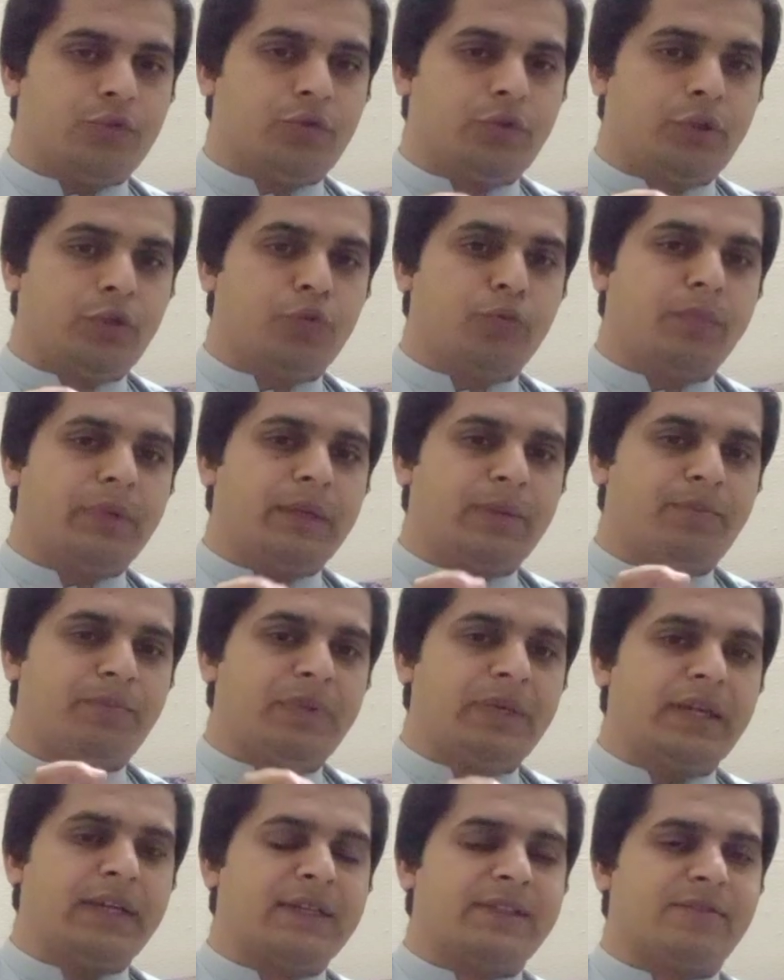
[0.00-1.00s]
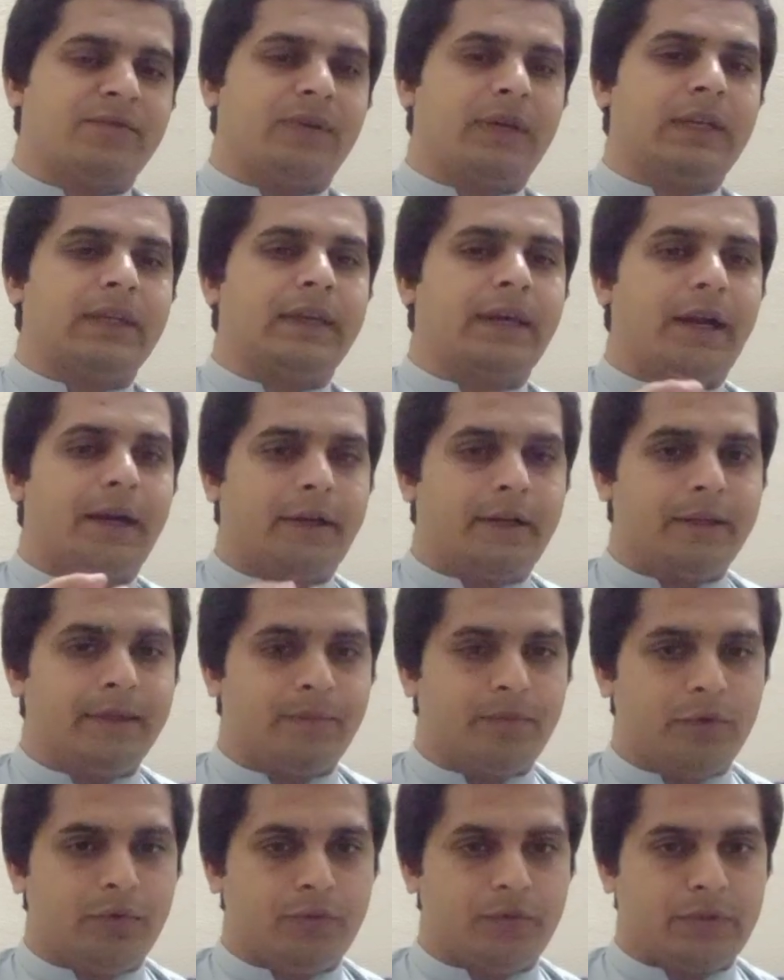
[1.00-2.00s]
जो ह्यूमन बीइंग्स वाली
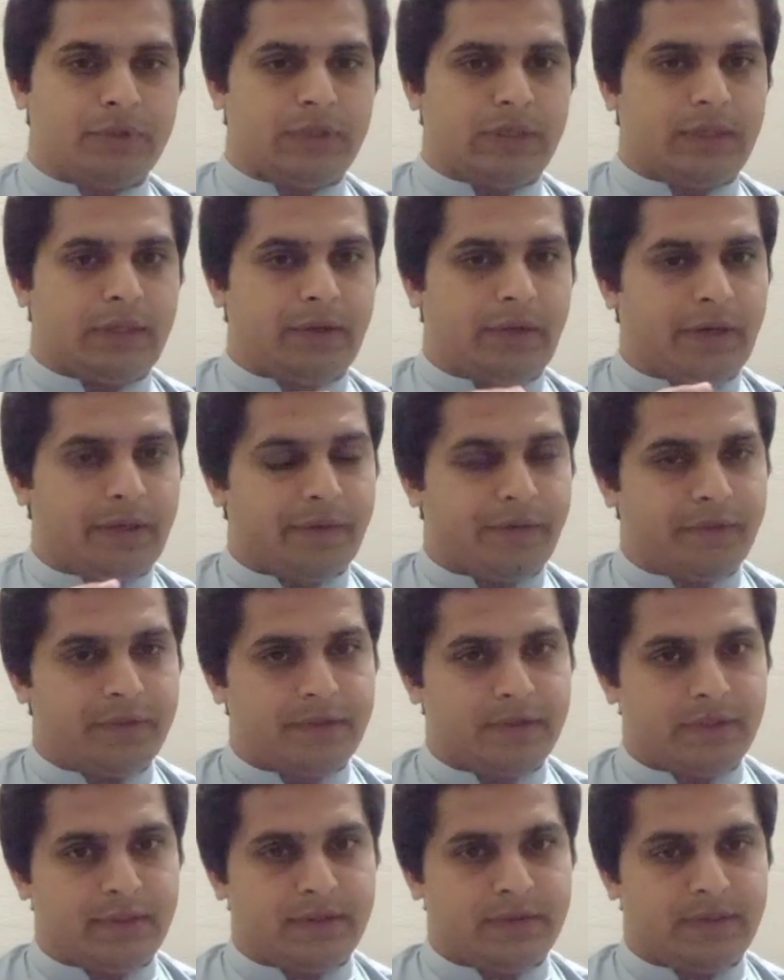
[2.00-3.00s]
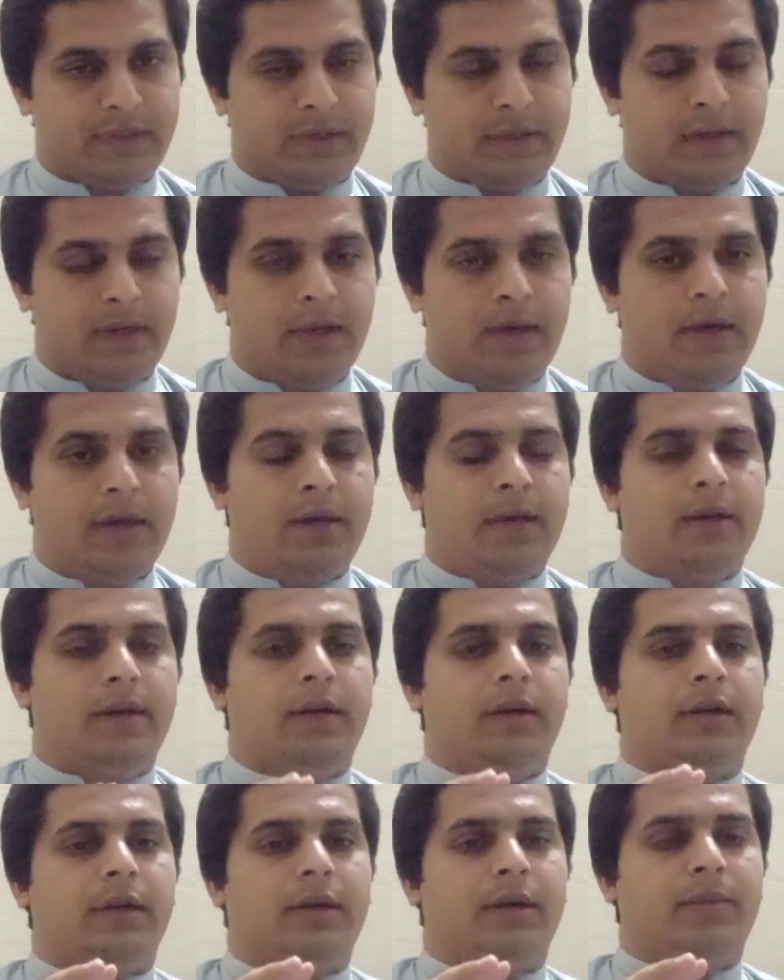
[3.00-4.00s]
एट्रीब्यूट्स हैं करेक्टरिस्टिक्स हैं
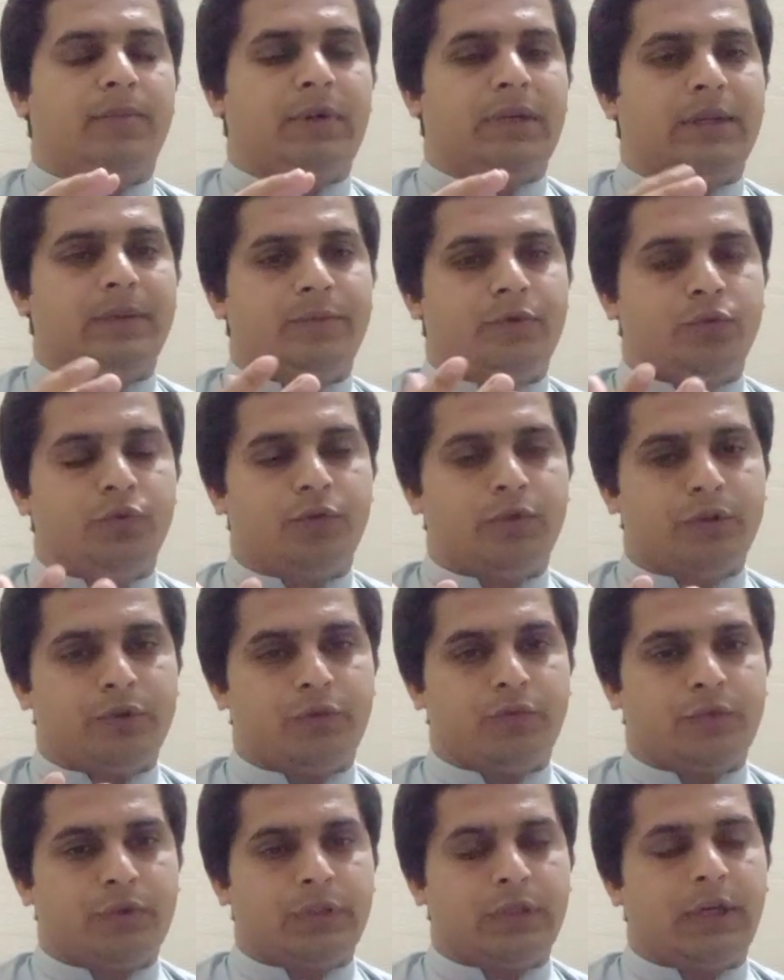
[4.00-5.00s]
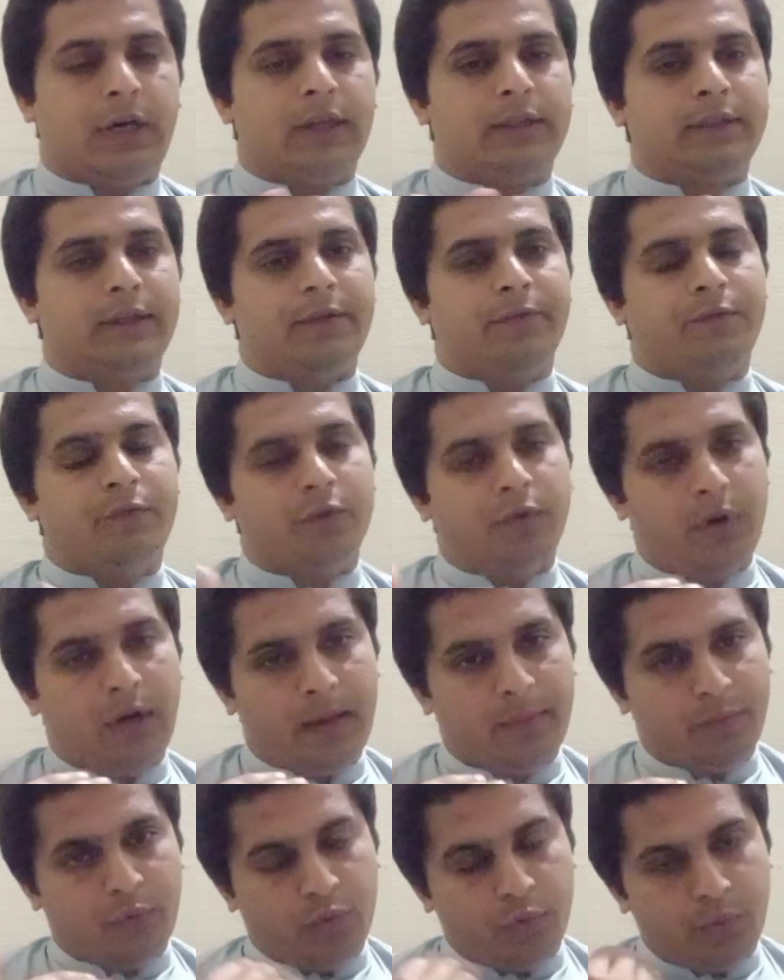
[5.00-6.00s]
आ, मतलब जो खसूसियात हैं वो
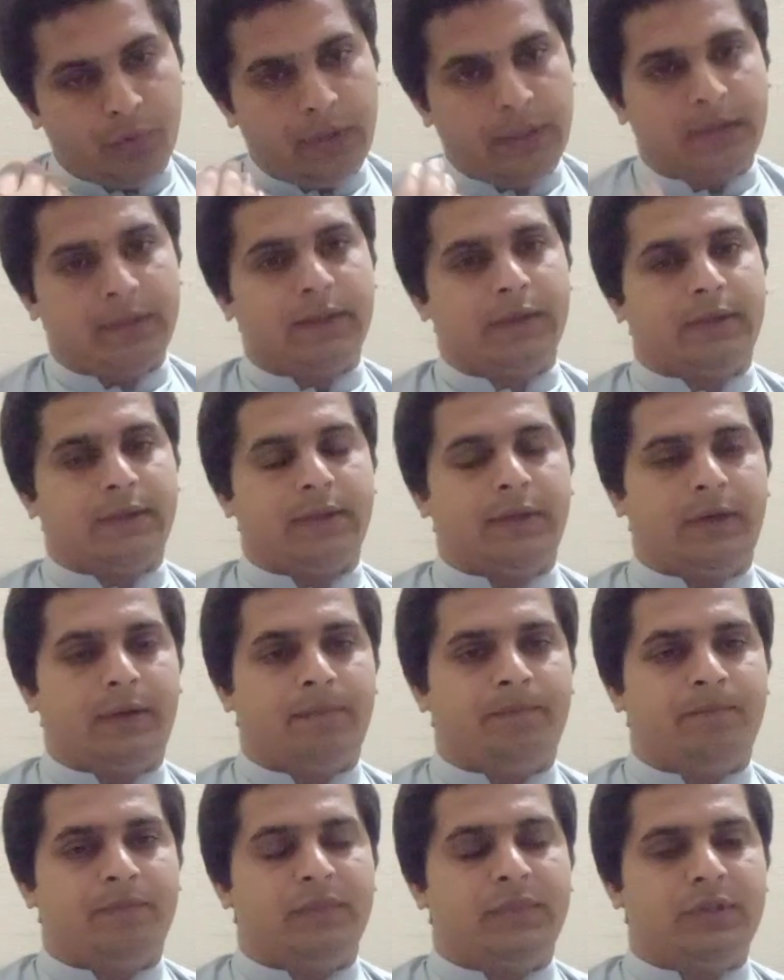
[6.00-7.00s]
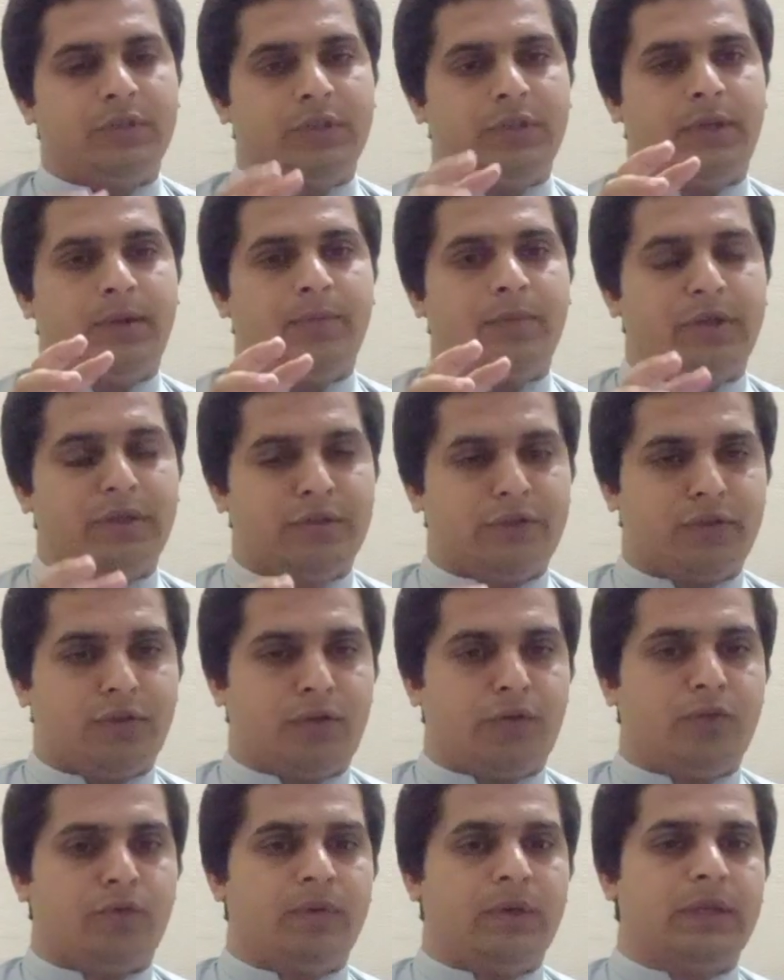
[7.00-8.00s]
हम उन्हें देते हैं जब
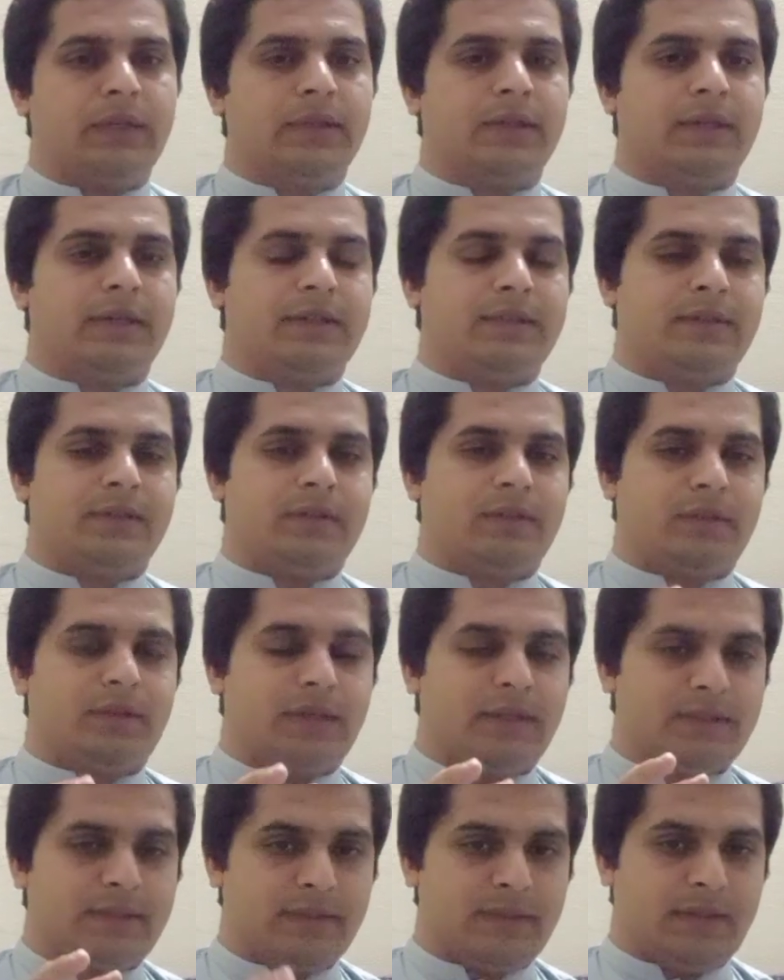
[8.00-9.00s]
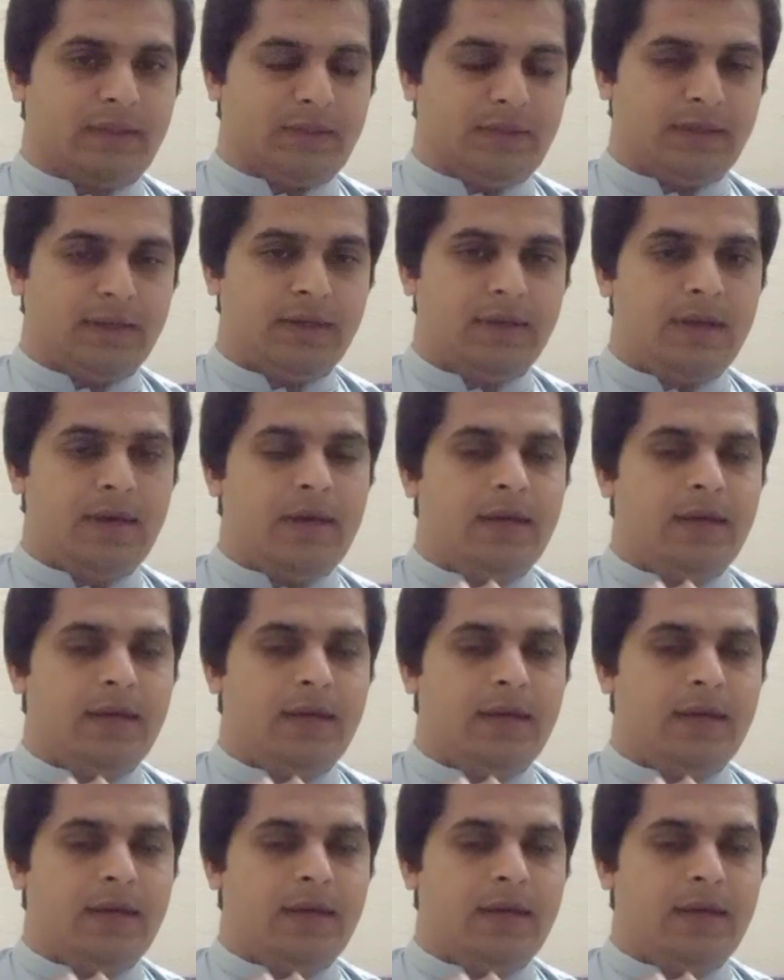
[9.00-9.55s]
इंसानों वाली खास खासियतें